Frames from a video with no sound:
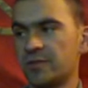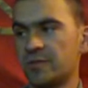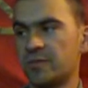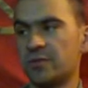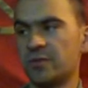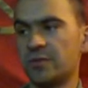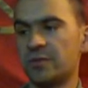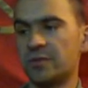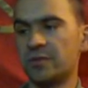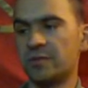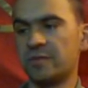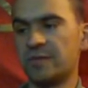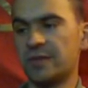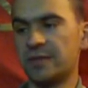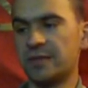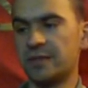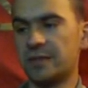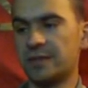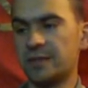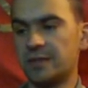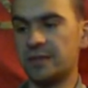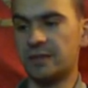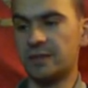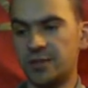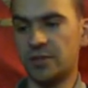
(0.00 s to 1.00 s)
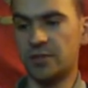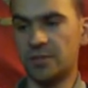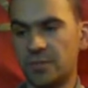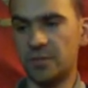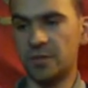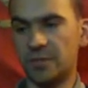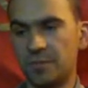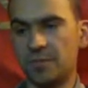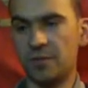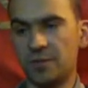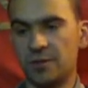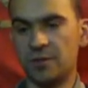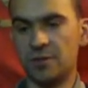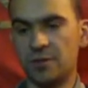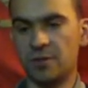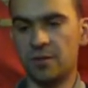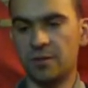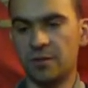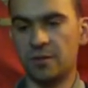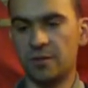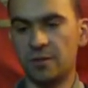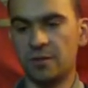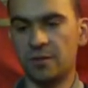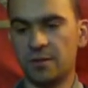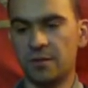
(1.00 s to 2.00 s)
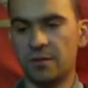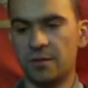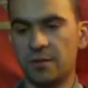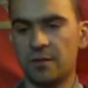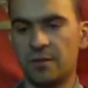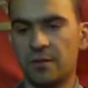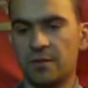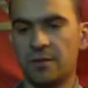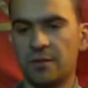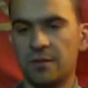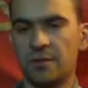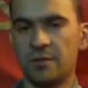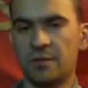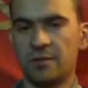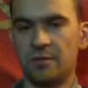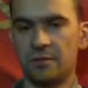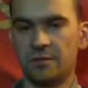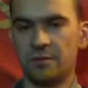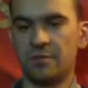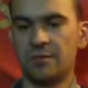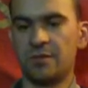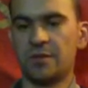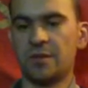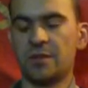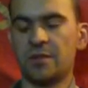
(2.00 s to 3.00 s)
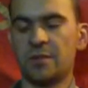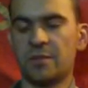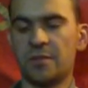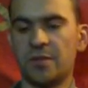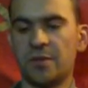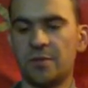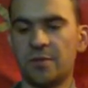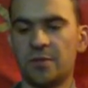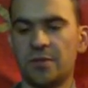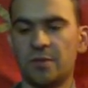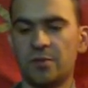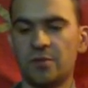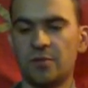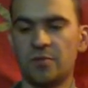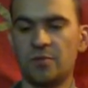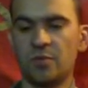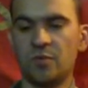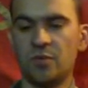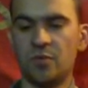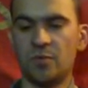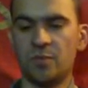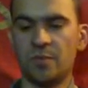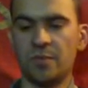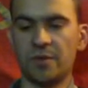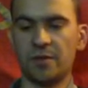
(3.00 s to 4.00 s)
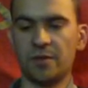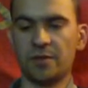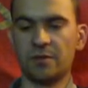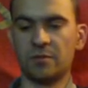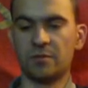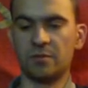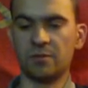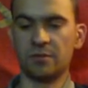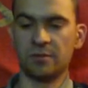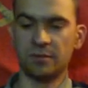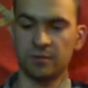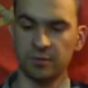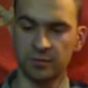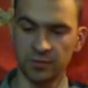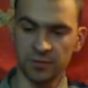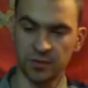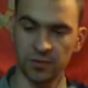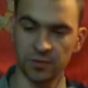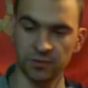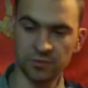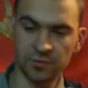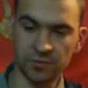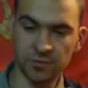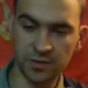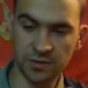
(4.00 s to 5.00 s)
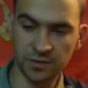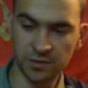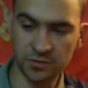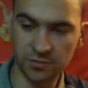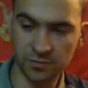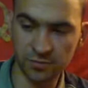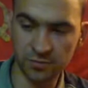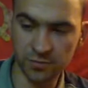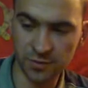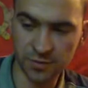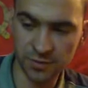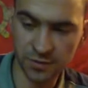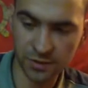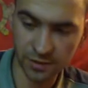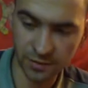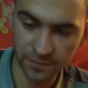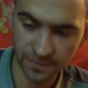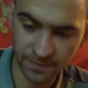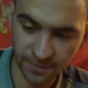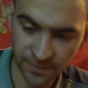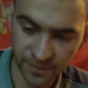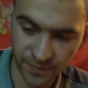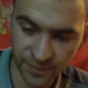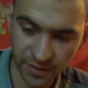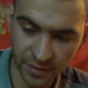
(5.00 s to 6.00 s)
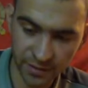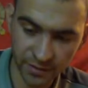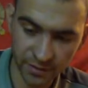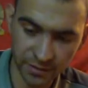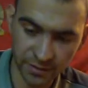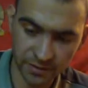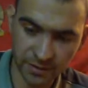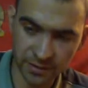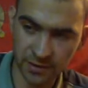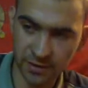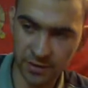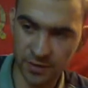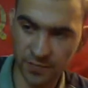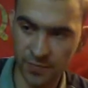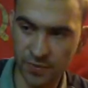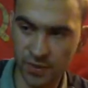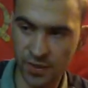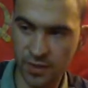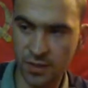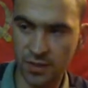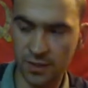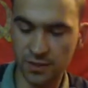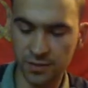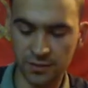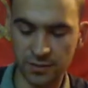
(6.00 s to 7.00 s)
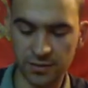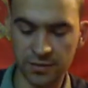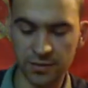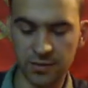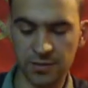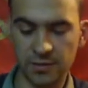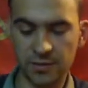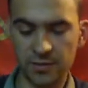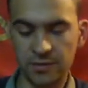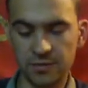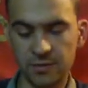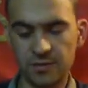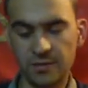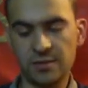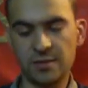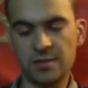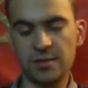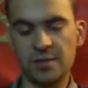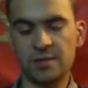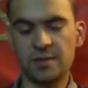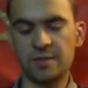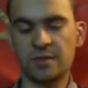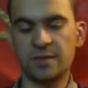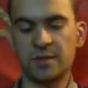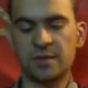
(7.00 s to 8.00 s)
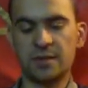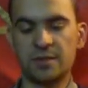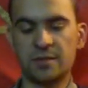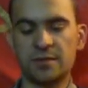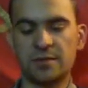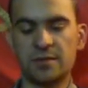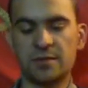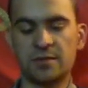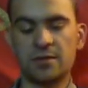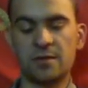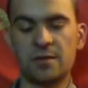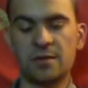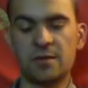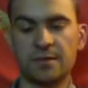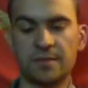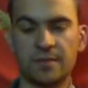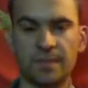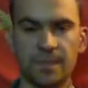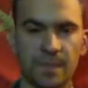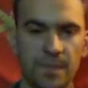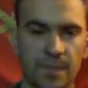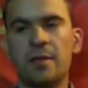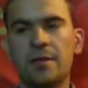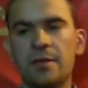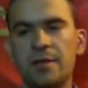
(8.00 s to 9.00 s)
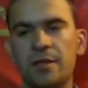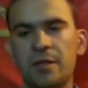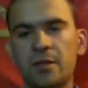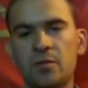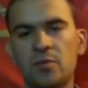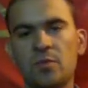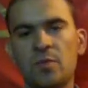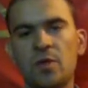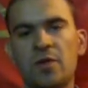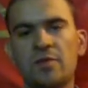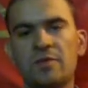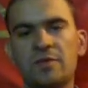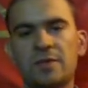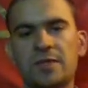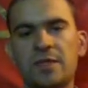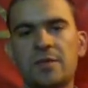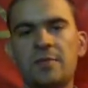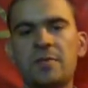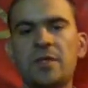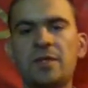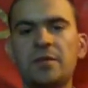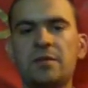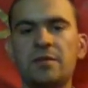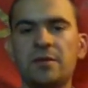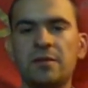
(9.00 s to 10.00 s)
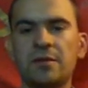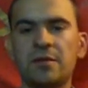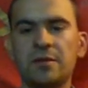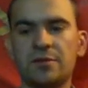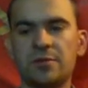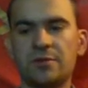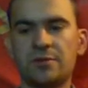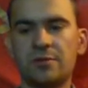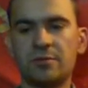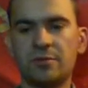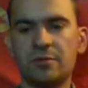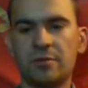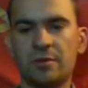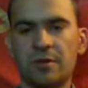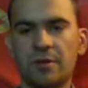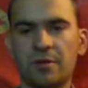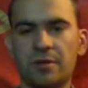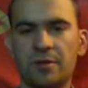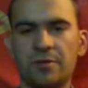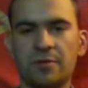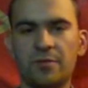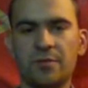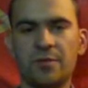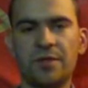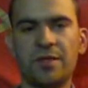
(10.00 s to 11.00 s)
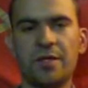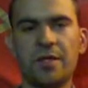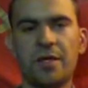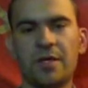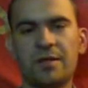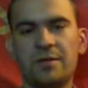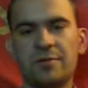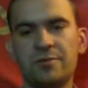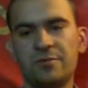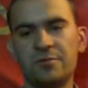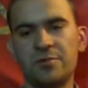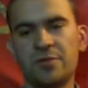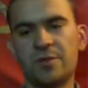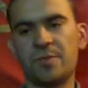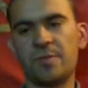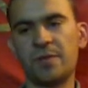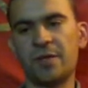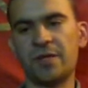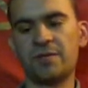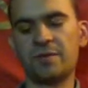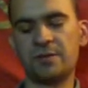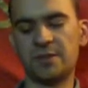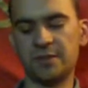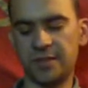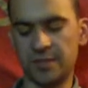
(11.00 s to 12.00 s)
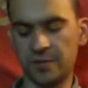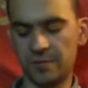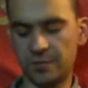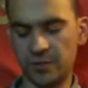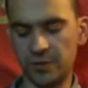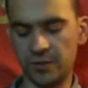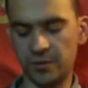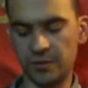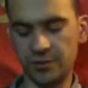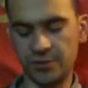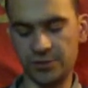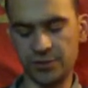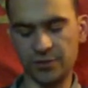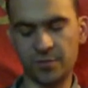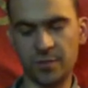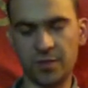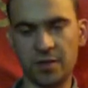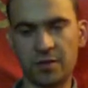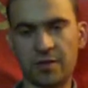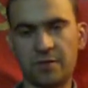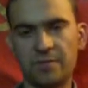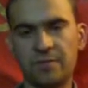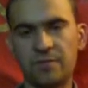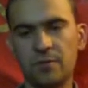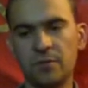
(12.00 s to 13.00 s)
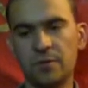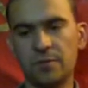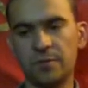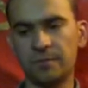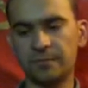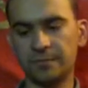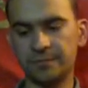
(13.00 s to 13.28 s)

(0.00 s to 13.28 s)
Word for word: будет 20 тысяч подписчиков. Ну куда ты прям на ноутбук прыгнул? Нет у тебя совести. Это, кстати, пока не названный кошак. Я думаю, вы заметили, что у меня уже появился петличный микрофон.